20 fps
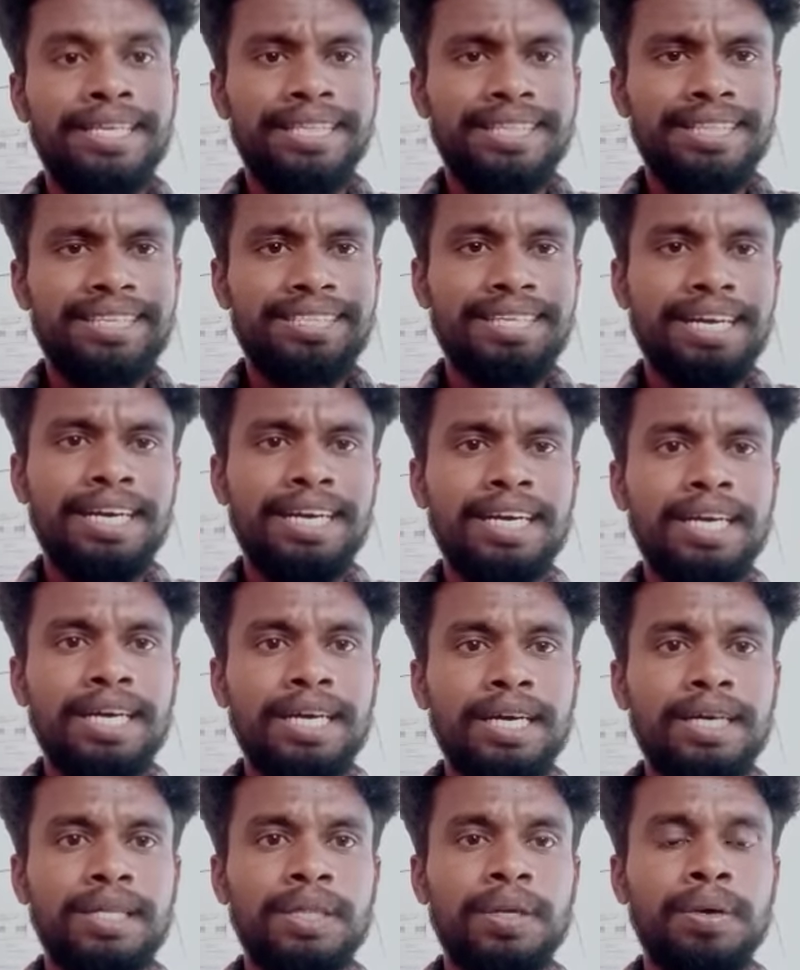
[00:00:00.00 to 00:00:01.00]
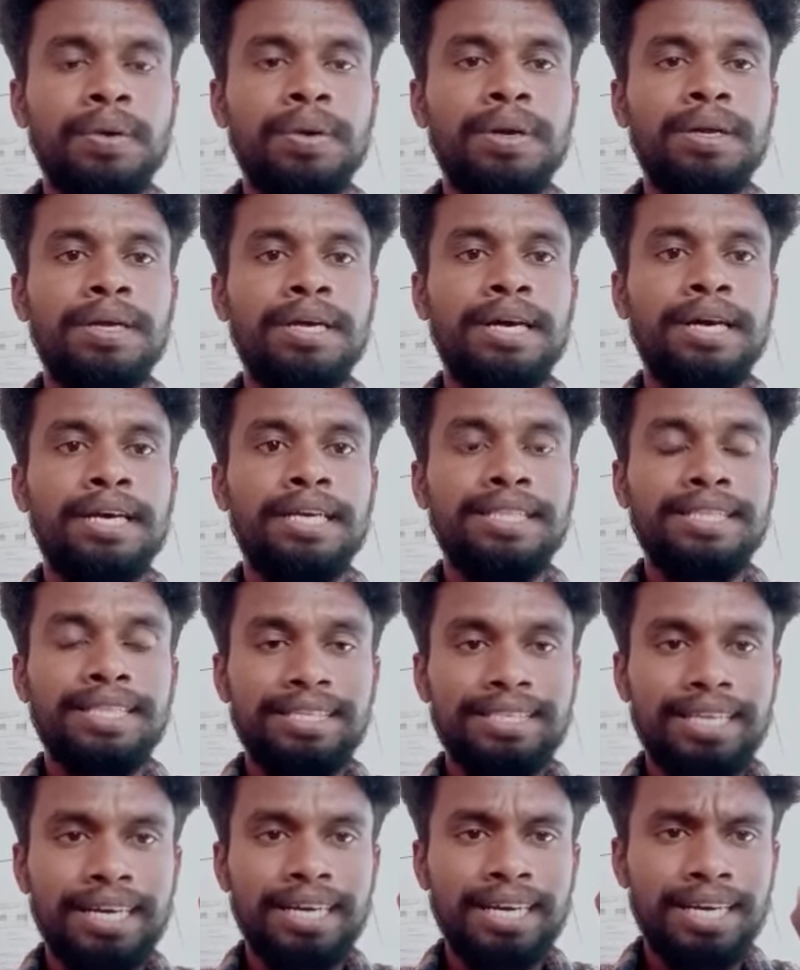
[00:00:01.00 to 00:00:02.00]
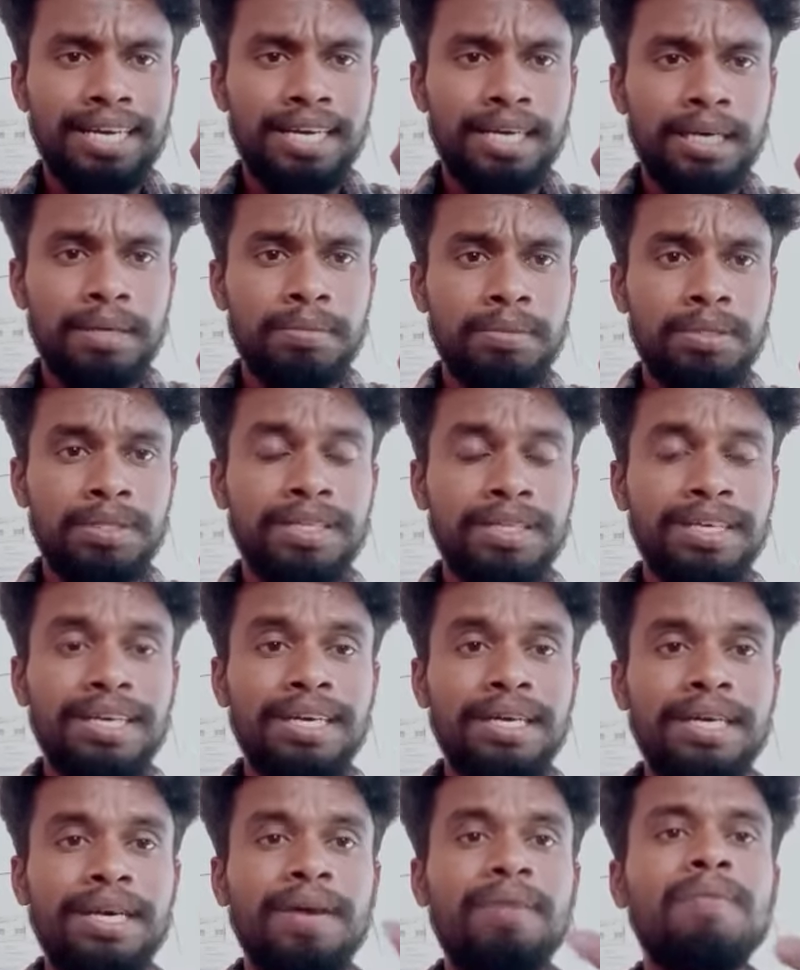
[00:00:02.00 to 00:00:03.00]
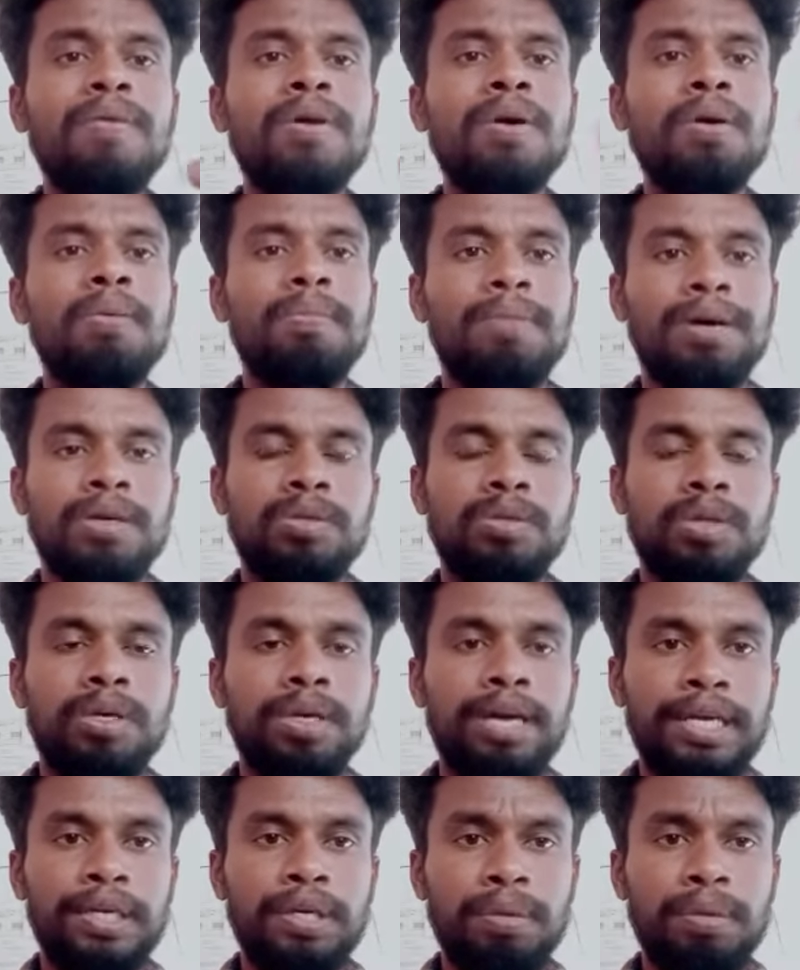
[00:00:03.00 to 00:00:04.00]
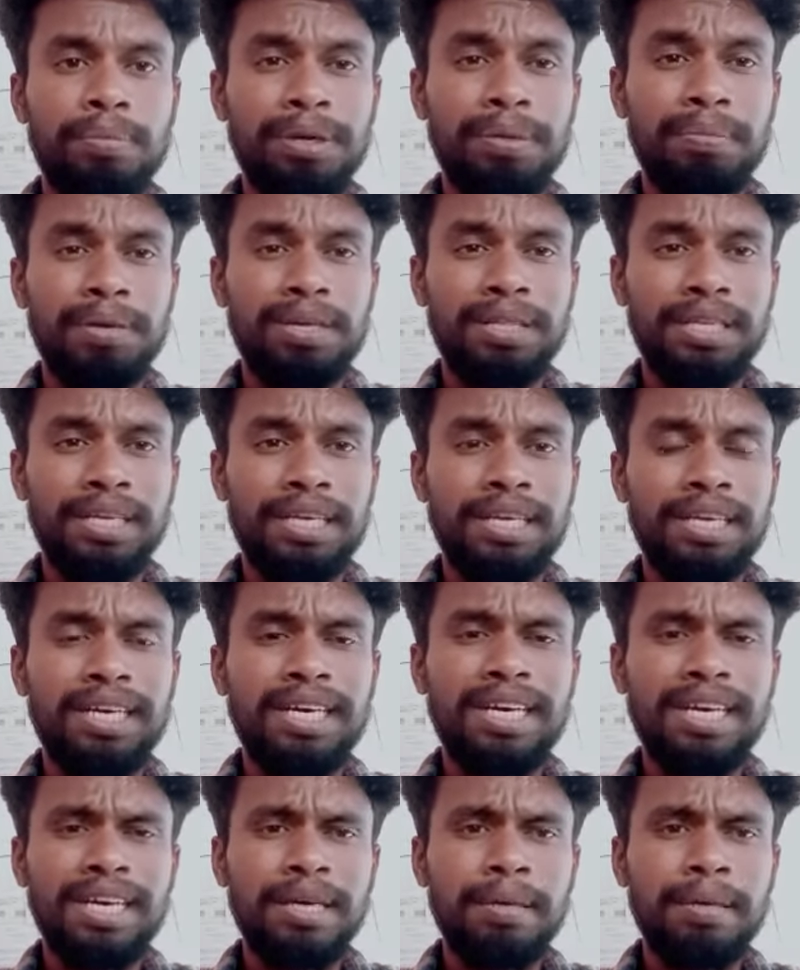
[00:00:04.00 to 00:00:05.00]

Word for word: இந்த சன்னரகத்தோட இந்த சன்னரகம் வந்து எவ்வளோ மகசூல் கிடைக்கும் அப்படின்னு பார்த்தீங்கன்னா